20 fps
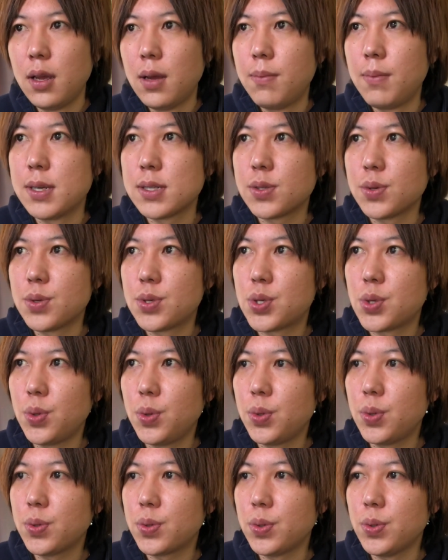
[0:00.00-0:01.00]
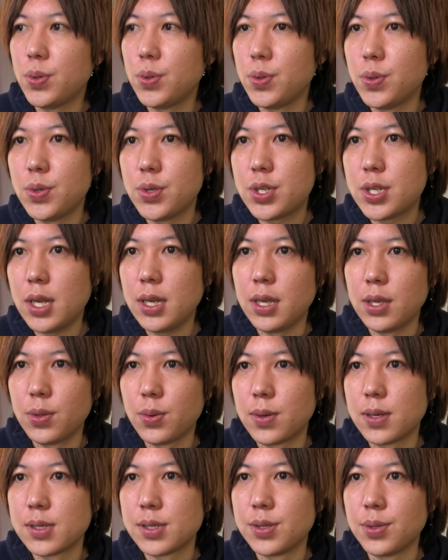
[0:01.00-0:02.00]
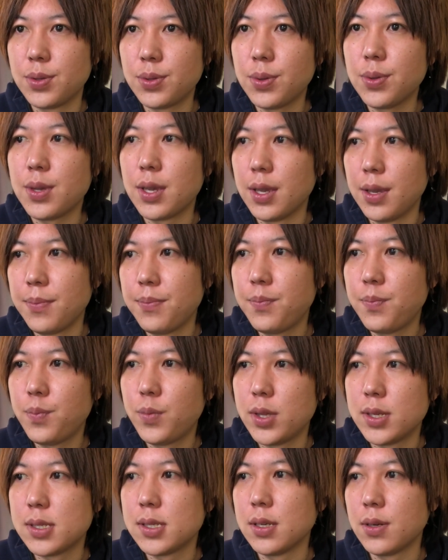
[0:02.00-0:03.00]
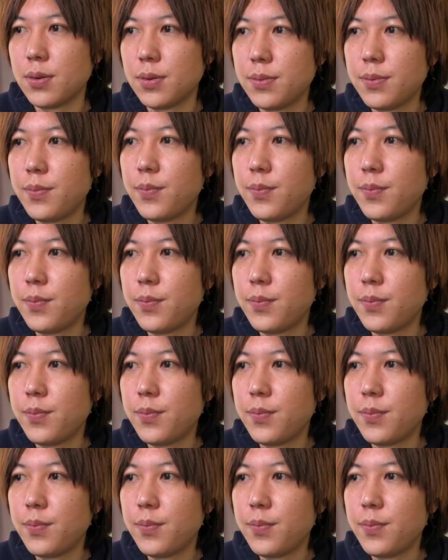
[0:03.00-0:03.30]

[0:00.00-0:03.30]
まあ、その消毒したりとかする時ですよ